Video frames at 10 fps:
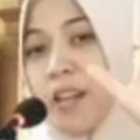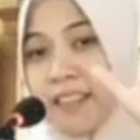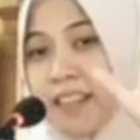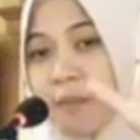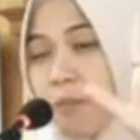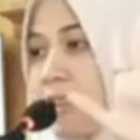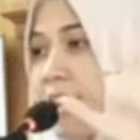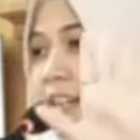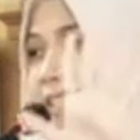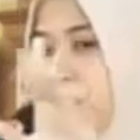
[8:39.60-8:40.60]
sholat dalam
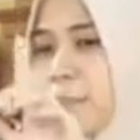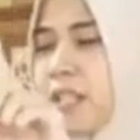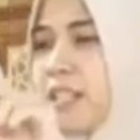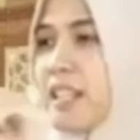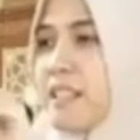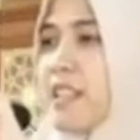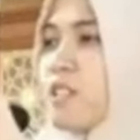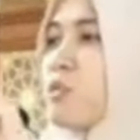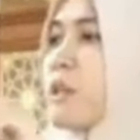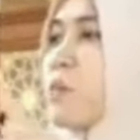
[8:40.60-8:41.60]
sehari, tapi yang
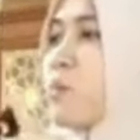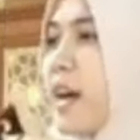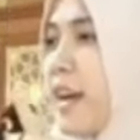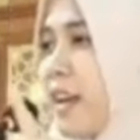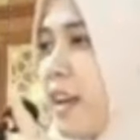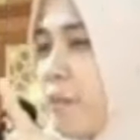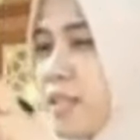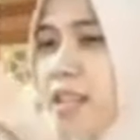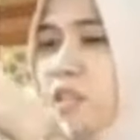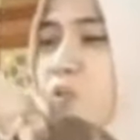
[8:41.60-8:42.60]
dikerjain cuma dua.
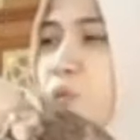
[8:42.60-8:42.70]
Misalkan